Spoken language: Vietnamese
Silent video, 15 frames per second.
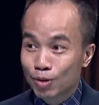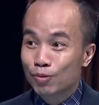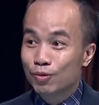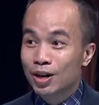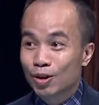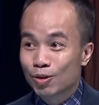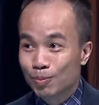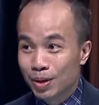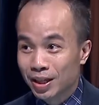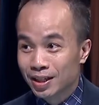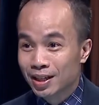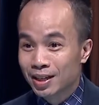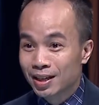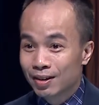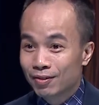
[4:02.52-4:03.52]
công việc của mình
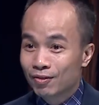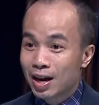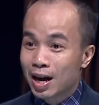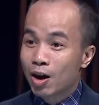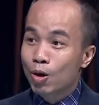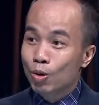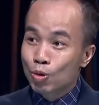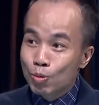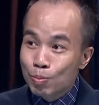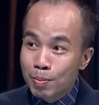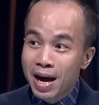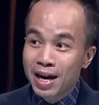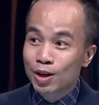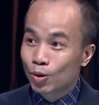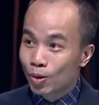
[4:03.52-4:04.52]
và họ cùng
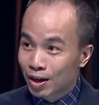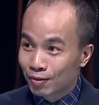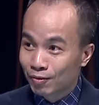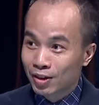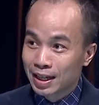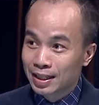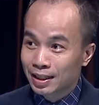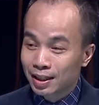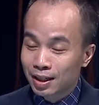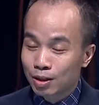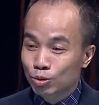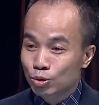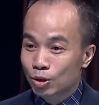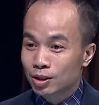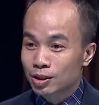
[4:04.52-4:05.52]
bàn luận về những cái
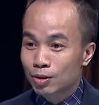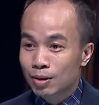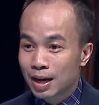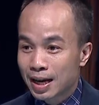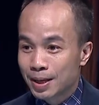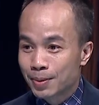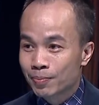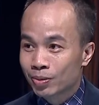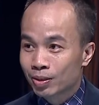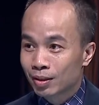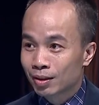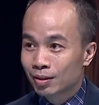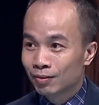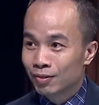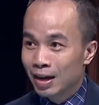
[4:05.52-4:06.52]
câu chuyện trong ngày
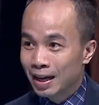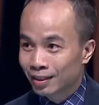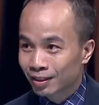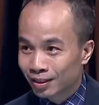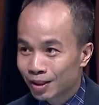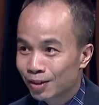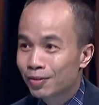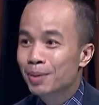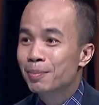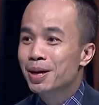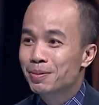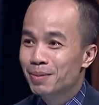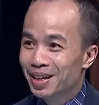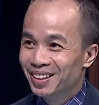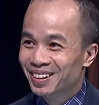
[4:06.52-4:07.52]
và tự phê
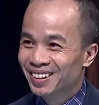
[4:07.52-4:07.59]
bình mình